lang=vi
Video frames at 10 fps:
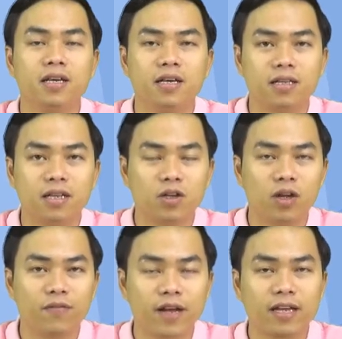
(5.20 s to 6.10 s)
Tôi, tôi là
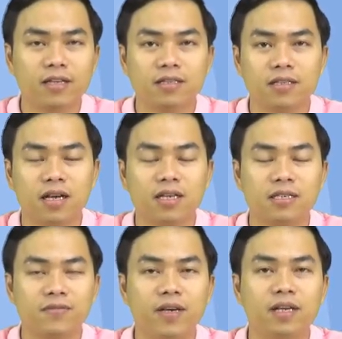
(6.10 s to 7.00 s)
Phan Anh, à,
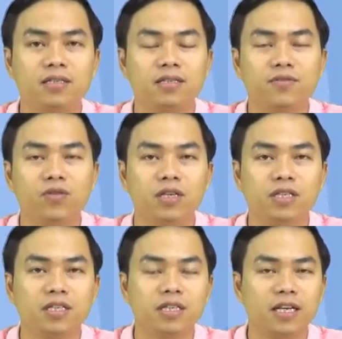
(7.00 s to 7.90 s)
giảng viên. Rất vui được
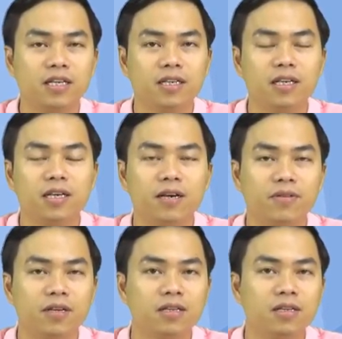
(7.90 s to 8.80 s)
chia sẻ những kinh nghiệm và
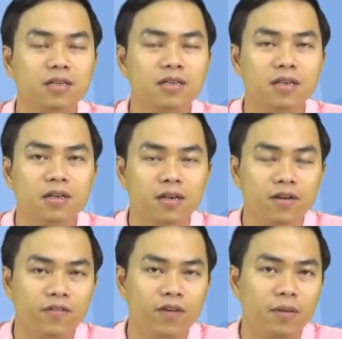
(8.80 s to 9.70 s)
kiến thức
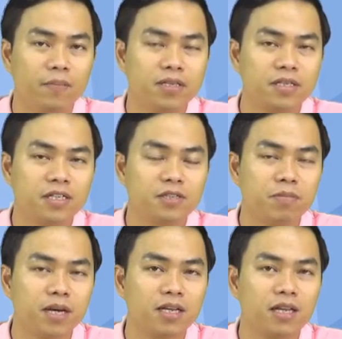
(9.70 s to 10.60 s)
về Business
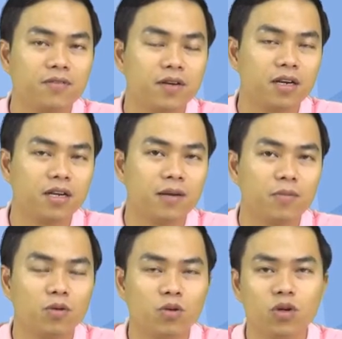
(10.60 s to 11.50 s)
Marketing và khởi nghiệp
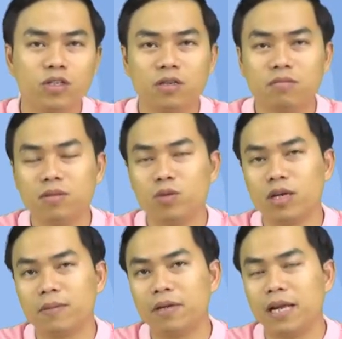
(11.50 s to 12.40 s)
của tôi trong một
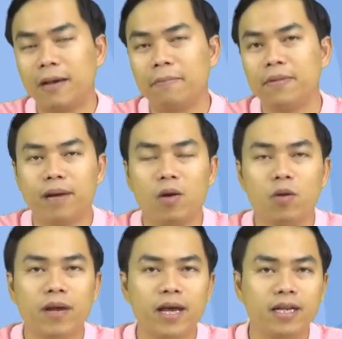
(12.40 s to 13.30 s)
năm đi làm. Bài học
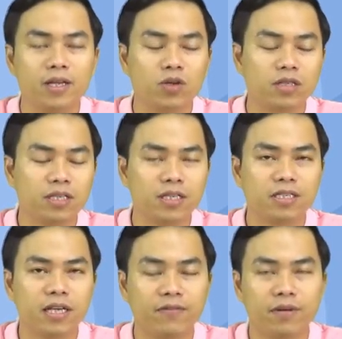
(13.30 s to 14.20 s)
hôm nay thì tôi sẽ chia
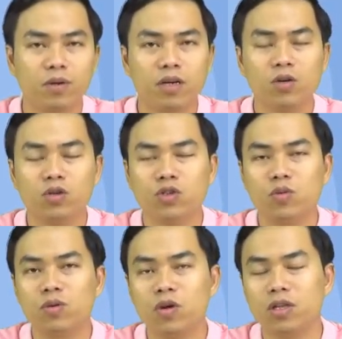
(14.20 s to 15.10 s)
sẻ về một cái nội
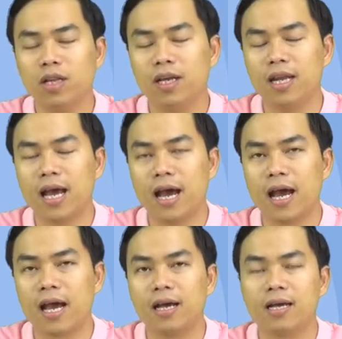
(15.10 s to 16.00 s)
dung có tên
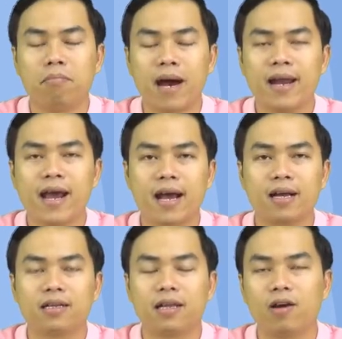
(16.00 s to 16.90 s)
là bán hàng
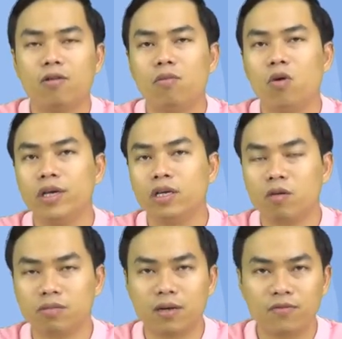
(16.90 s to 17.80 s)
theo mô hình
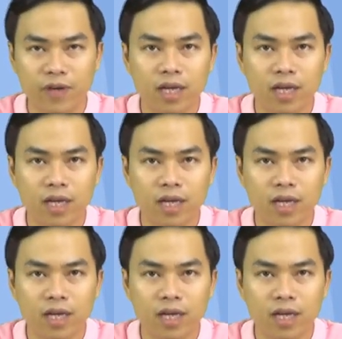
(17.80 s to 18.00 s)
cộng tác viên